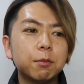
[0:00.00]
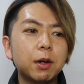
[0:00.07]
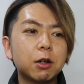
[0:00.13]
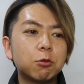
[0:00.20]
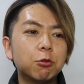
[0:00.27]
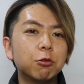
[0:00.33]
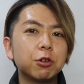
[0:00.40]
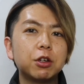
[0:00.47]
ま
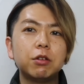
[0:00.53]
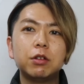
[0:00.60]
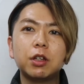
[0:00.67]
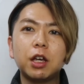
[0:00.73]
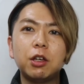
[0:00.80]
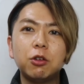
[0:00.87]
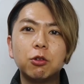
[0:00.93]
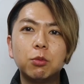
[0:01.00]
あこういう
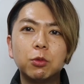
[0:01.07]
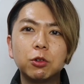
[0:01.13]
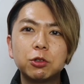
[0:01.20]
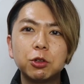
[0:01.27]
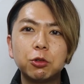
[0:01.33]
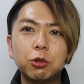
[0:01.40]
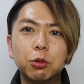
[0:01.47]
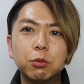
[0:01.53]
内容も
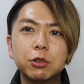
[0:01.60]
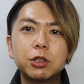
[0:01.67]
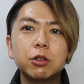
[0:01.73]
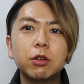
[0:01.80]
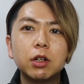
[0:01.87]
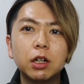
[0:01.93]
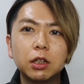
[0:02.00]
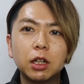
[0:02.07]
ちょっと面
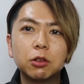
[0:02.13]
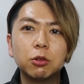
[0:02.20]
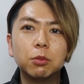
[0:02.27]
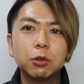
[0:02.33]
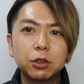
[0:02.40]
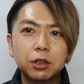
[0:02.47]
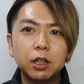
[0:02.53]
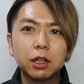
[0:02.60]
白いかなと
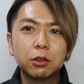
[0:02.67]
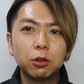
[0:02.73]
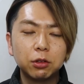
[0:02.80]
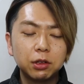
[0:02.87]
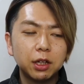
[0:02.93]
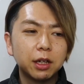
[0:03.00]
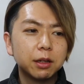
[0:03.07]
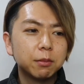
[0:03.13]
思って
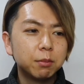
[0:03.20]
撮って